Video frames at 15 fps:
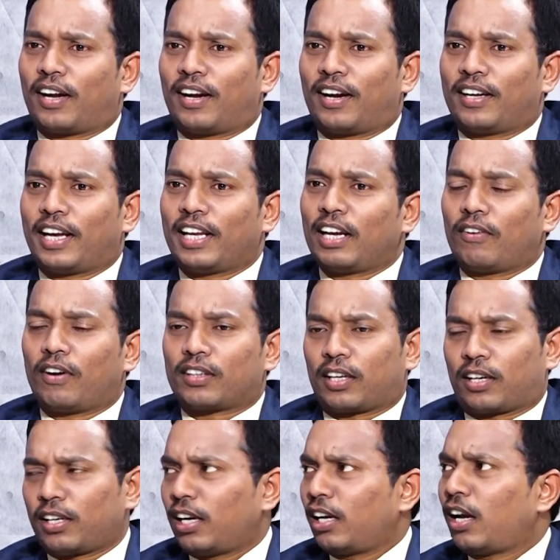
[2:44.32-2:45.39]
ఒక డైలాగ్
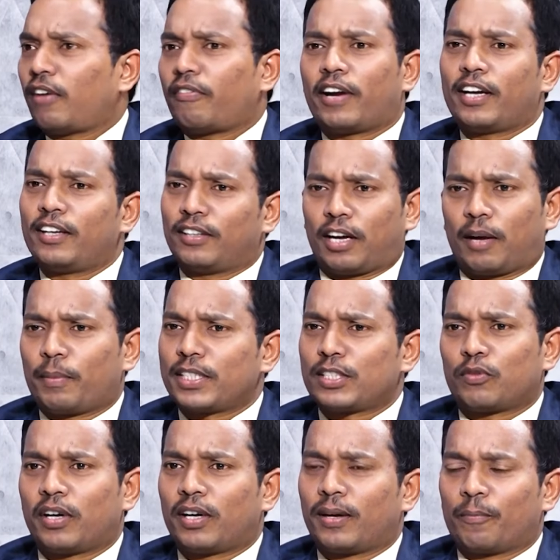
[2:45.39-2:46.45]
పడతారు నేను నా ఫ్రెండ్ నా
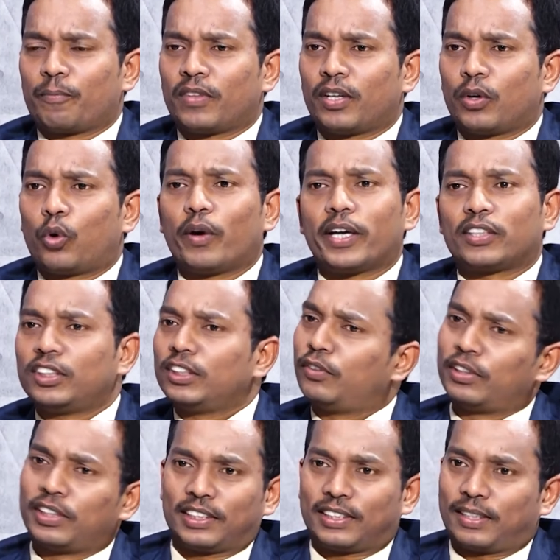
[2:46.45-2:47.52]
బెస్ట్ ఫ్రెండ్ కువైట్ నుంచి
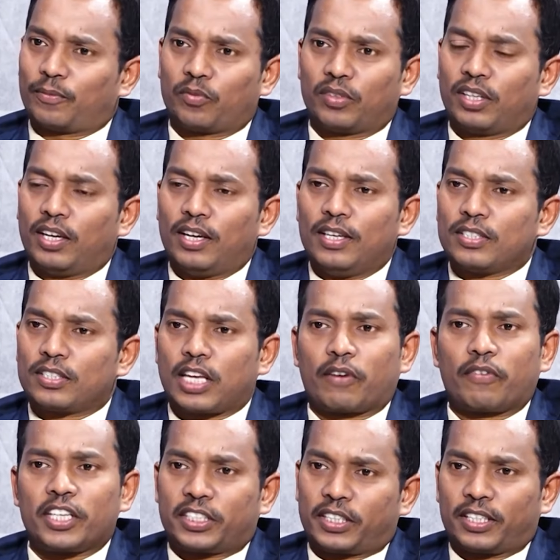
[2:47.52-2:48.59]
ఫోన్ చేశాను
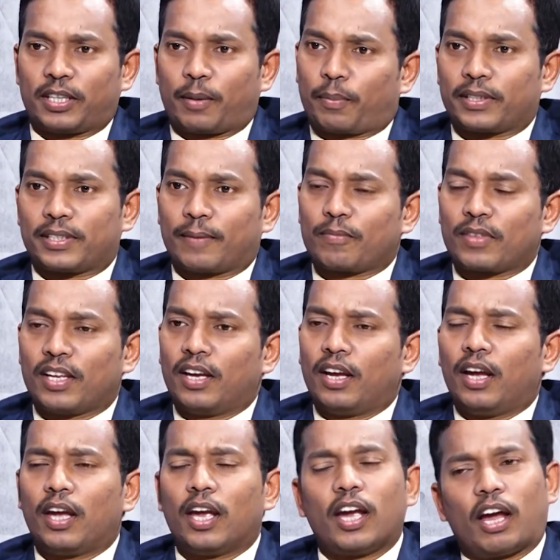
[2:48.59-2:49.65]
సర్వేష్ అని చెప్పేసి
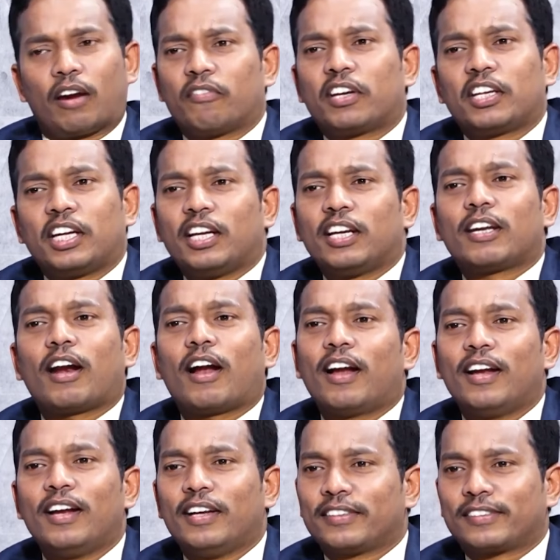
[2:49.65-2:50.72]
హే అన్వర్ ఏంట్రా
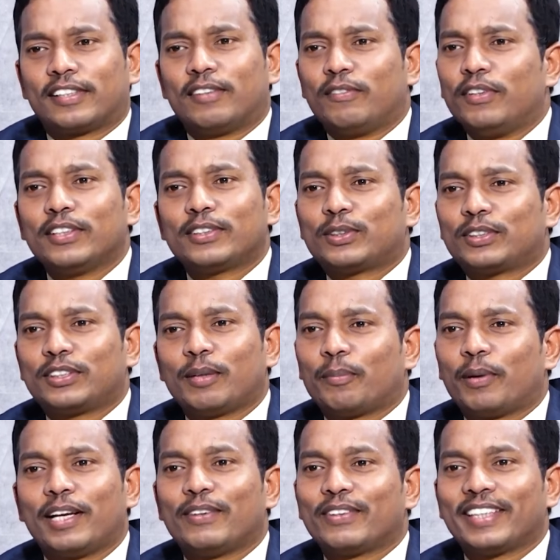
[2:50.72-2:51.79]
అసలు నీ వీడియోస్ చూస్తే
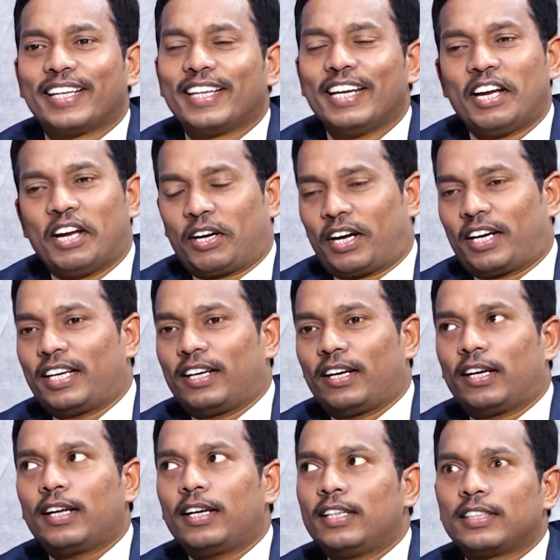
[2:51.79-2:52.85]
భలే ఉన్నాయి కానీ
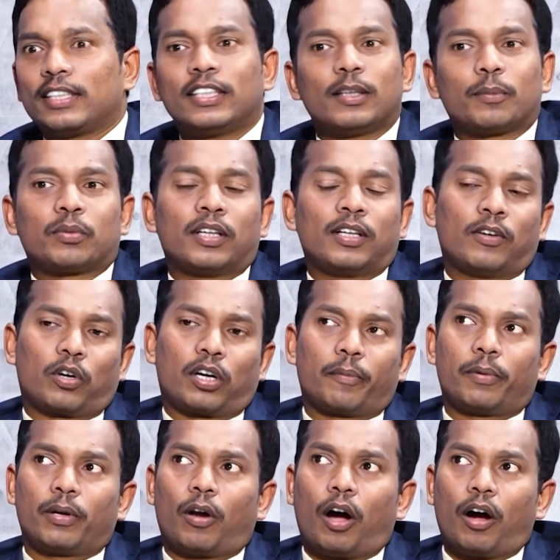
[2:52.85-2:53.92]
అంటే నిజంగా చెప్తున్నాను నేను ఒక
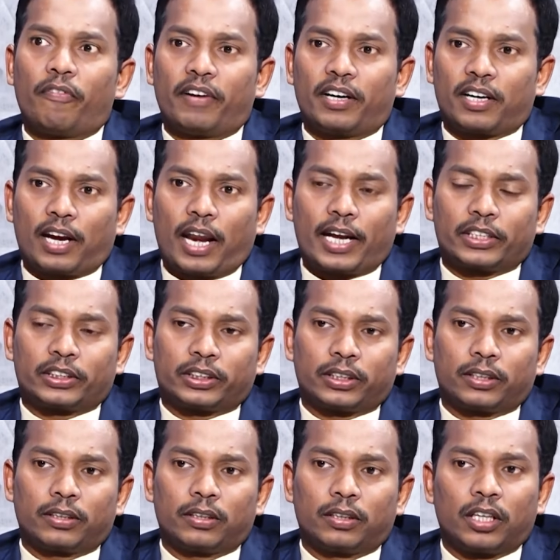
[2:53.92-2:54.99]
లా ఆఫ్
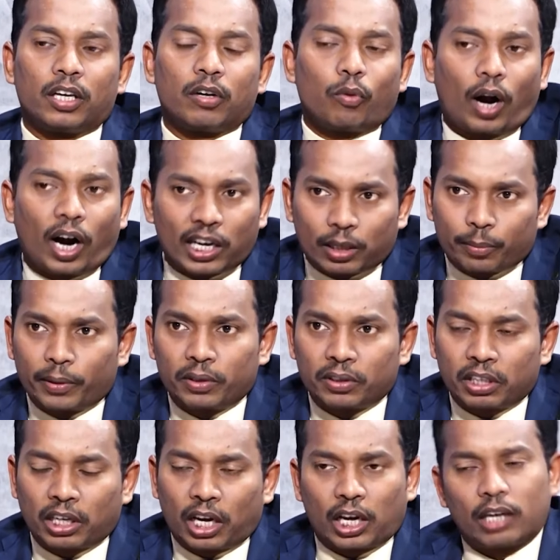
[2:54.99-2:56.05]
అట్రాక్షన్ నేను వాడకపోయి
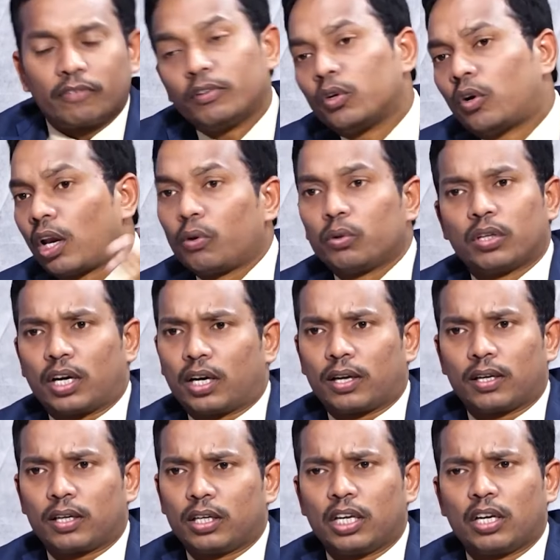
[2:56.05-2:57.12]
ఉంటే నా లైఫ్ ఇంకోలా ఉంది
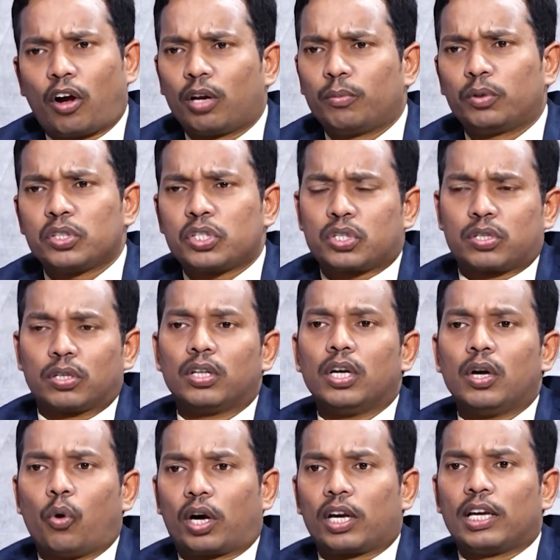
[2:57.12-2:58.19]
నేను నేను ఆల్మోస్ట్
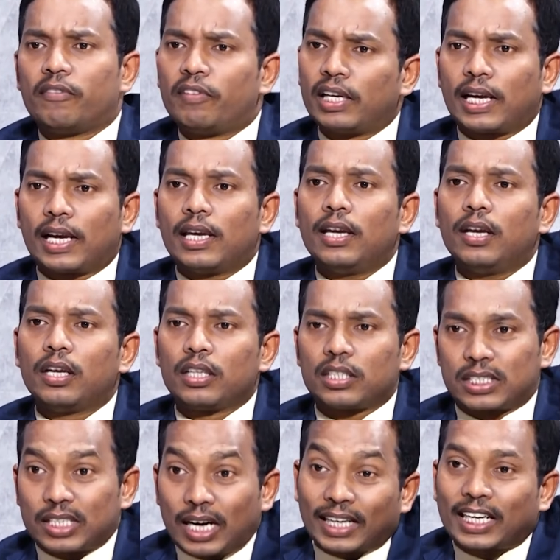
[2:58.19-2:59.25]
ఒక లెవెల్కి వెళ్ళి
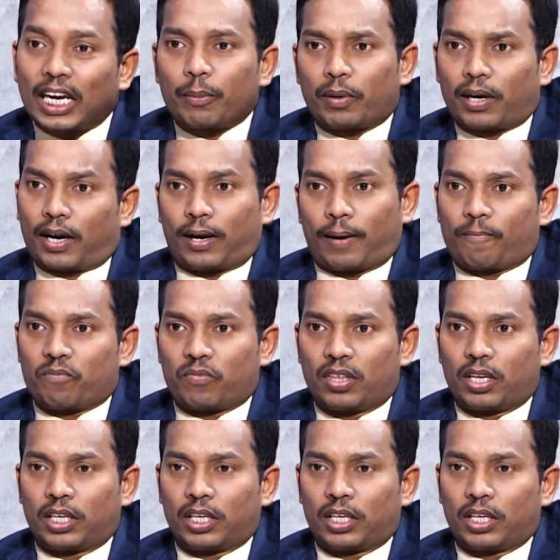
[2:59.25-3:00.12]
స్టక్ అయిపోయాను అక్కడ